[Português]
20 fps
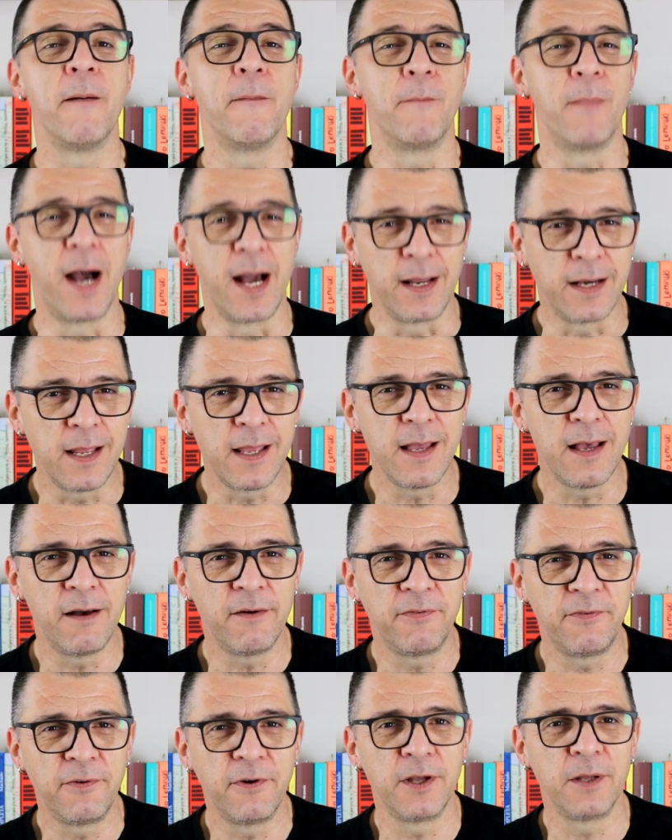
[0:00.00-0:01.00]

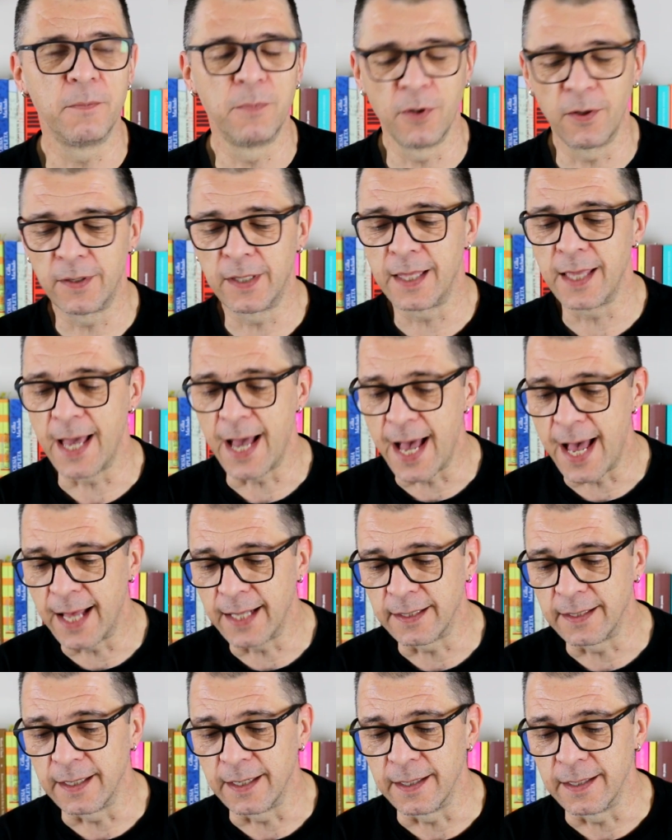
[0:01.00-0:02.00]
Maria foi
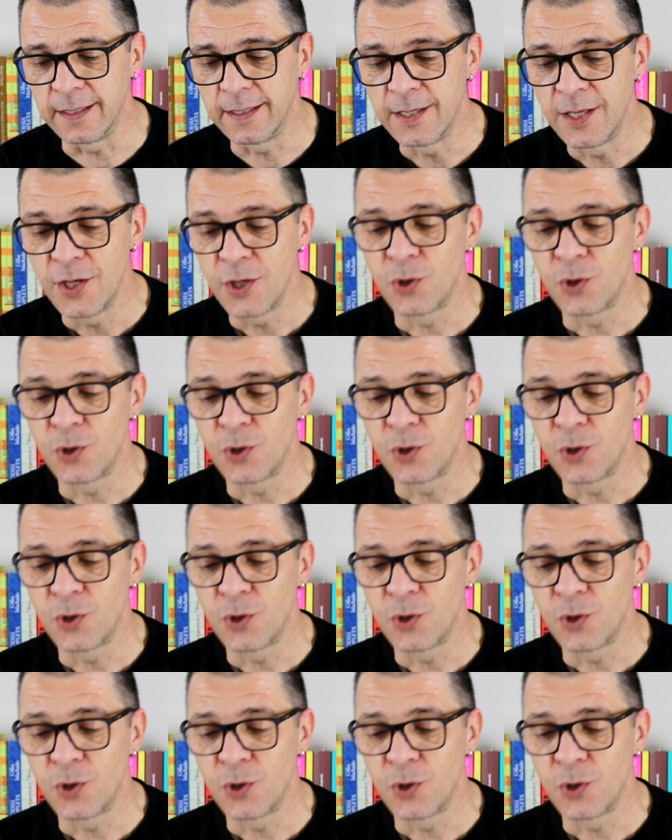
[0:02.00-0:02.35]
bloqueada,